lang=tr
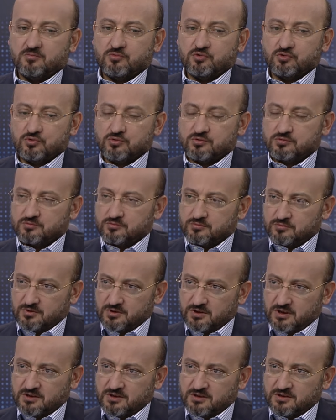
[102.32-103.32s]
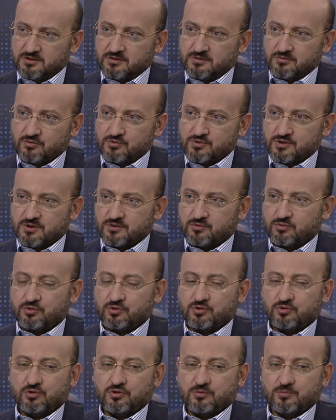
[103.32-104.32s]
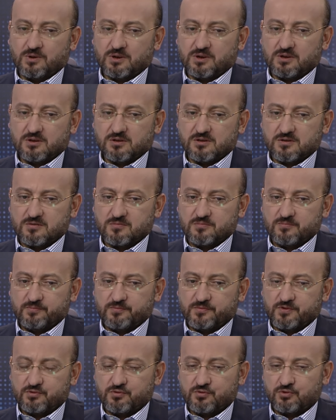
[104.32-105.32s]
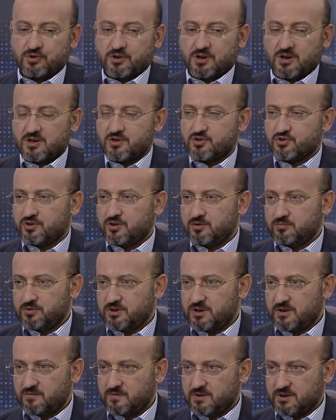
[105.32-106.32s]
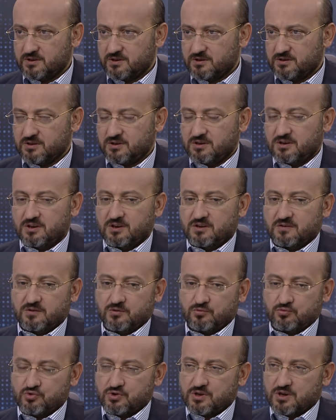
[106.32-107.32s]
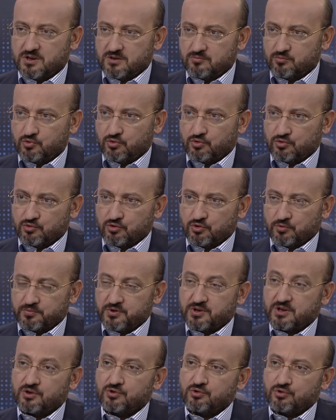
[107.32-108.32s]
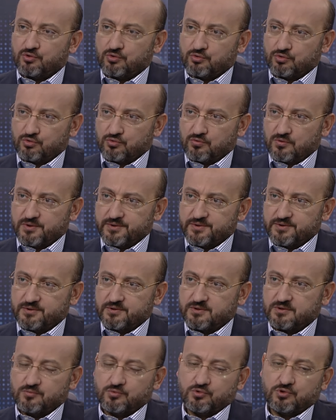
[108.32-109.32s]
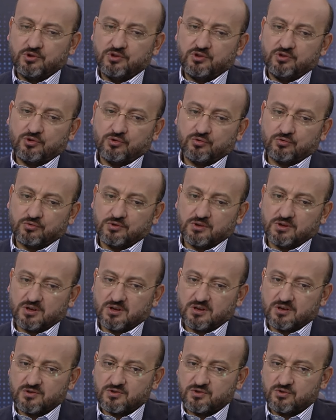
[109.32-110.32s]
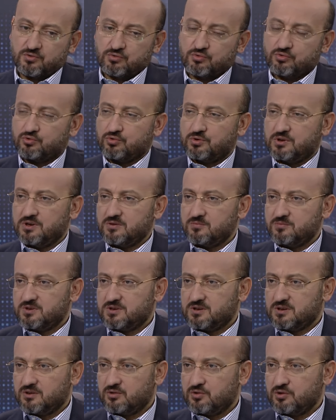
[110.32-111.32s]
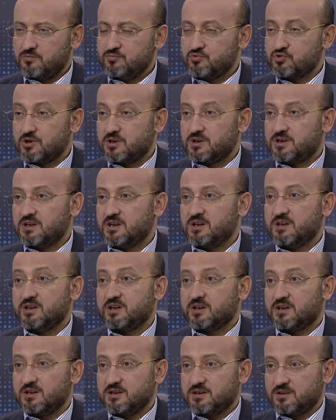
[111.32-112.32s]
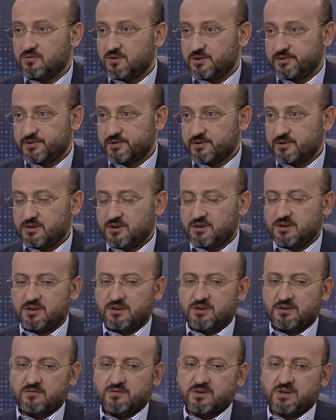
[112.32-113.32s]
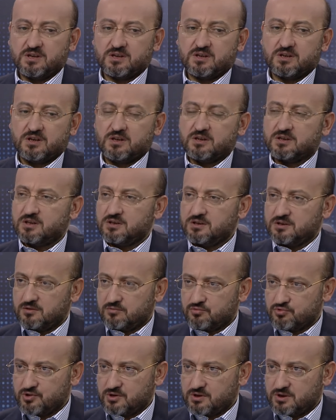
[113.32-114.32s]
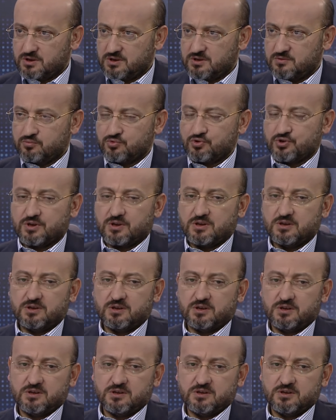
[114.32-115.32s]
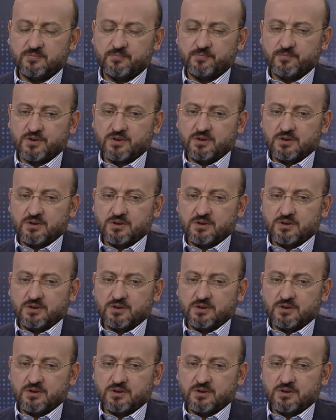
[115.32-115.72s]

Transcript: Bunu adını önce doğru koymak lazım. Çünkü karşıda bir devlet düzenli bir ordu yok. Bir terör örgütü var. Bu terör örgütüne karşı yürütülen bir terörle mücadele harekatı var. Fırat Kalkanı da bu, şek bu şekildeydi.